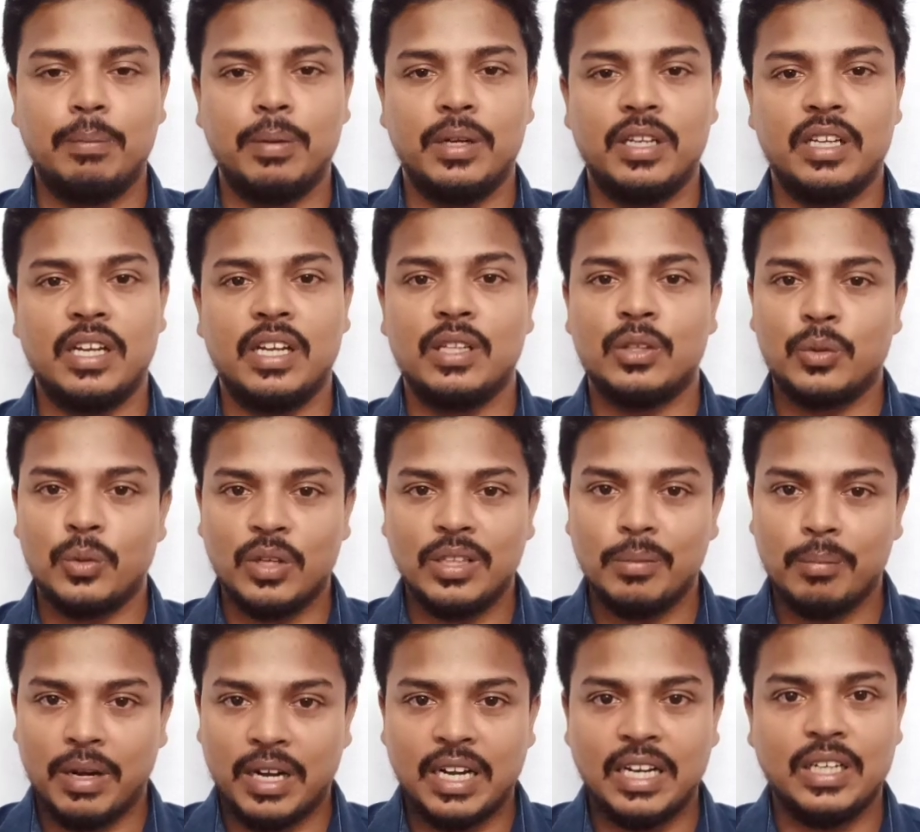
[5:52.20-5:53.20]
லைக் பண்ணுங்கள்
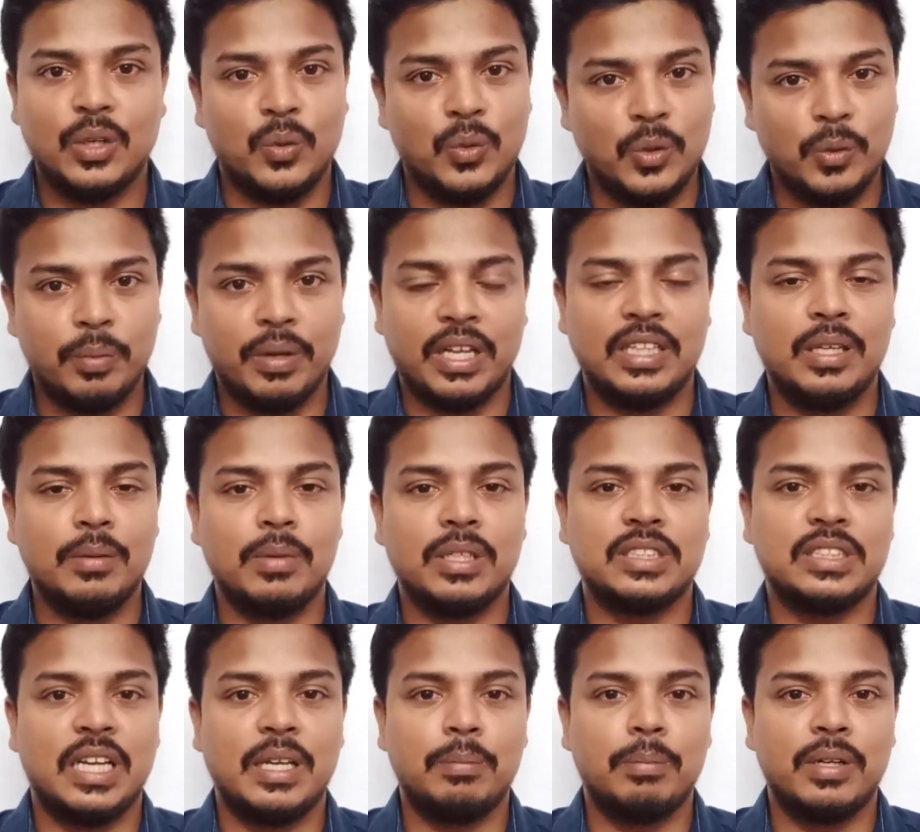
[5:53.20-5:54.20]
தொடர்ந்து மக்கள்கிட்ட கொண்டு போய்
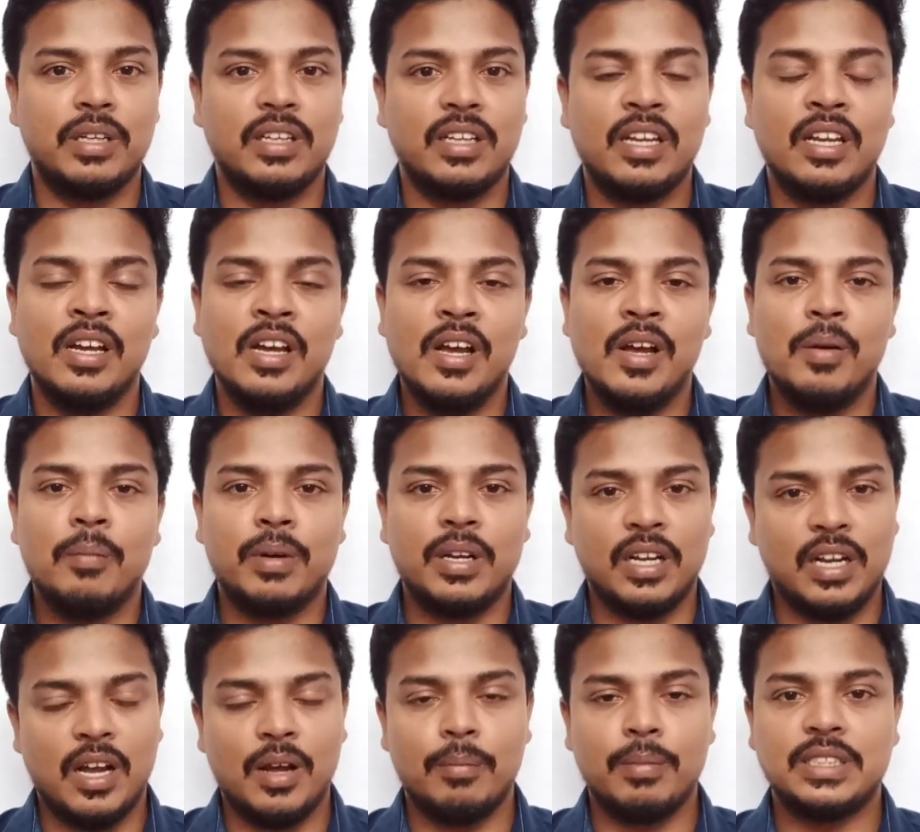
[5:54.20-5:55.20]
அதிகமாக ஷேர் பண்ணுங்கள்
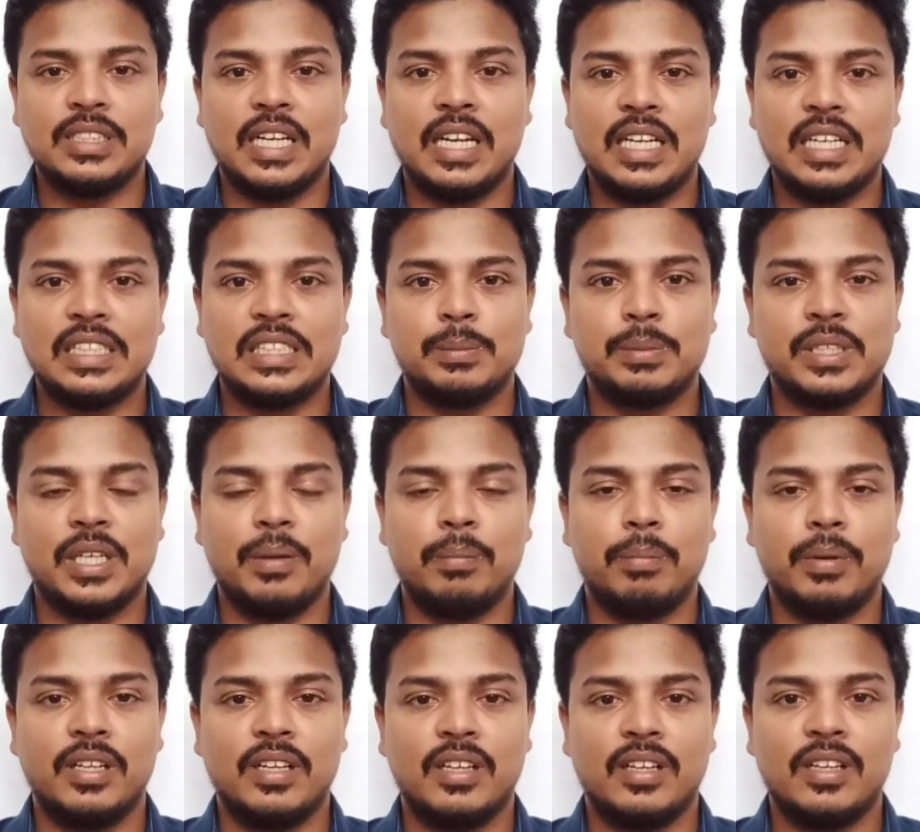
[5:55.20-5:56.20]
மறக்காமல் சேனலை
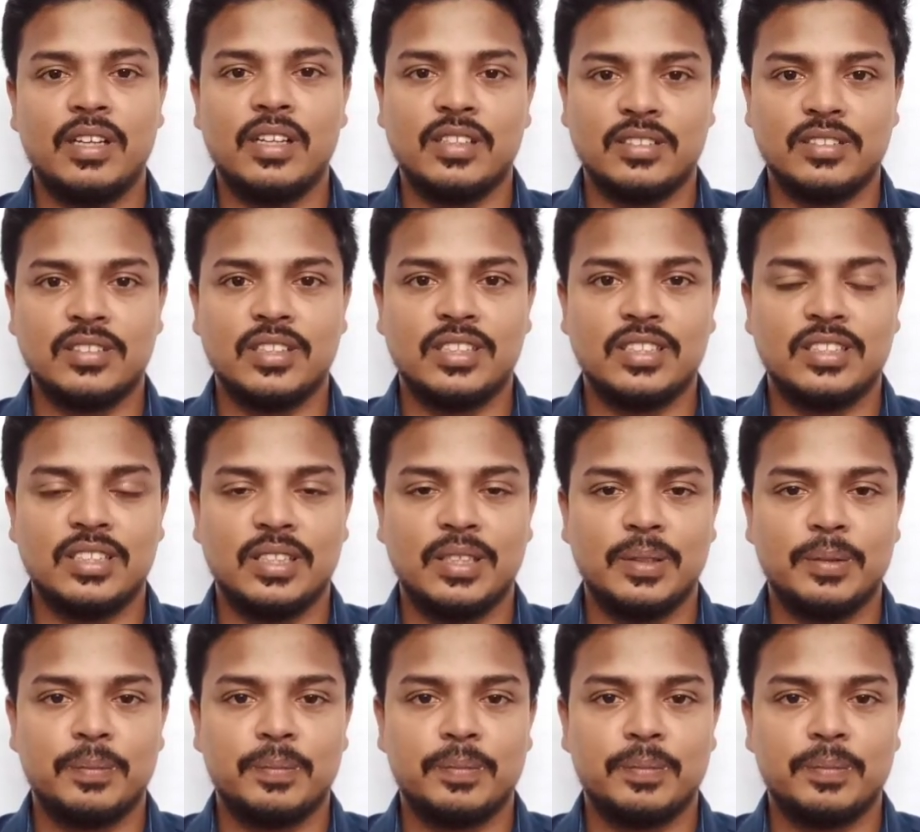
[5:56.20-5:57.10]
சப்ஸ்கிரைப் பண்ணிக்கோங்க நன்றி